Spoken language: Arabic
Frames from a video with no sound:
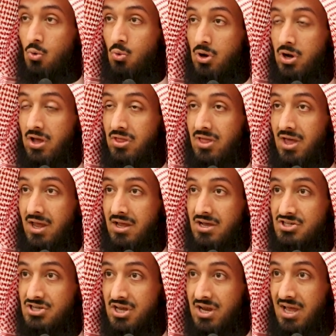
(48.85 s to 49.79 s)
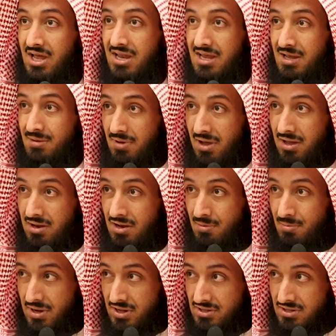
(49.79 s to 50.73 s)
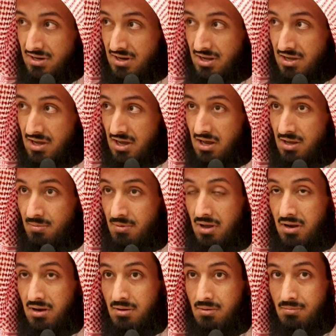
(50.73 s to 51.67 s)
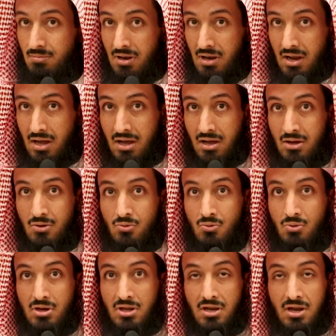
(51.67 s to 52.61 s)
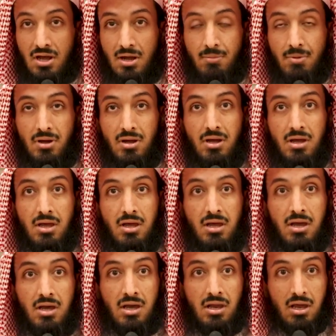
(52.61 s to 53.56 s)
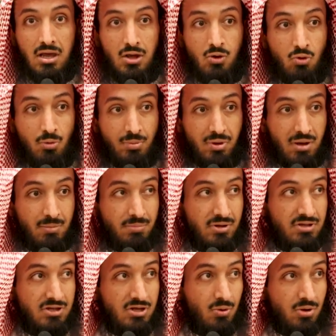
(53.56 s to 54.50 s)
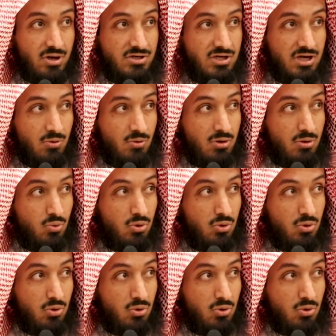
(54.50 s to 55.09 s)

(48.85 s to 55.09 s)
وكذلك شرائع الإيمان الباطنة كالإيمان بالله والإنابة إليه ومحبته ورجائه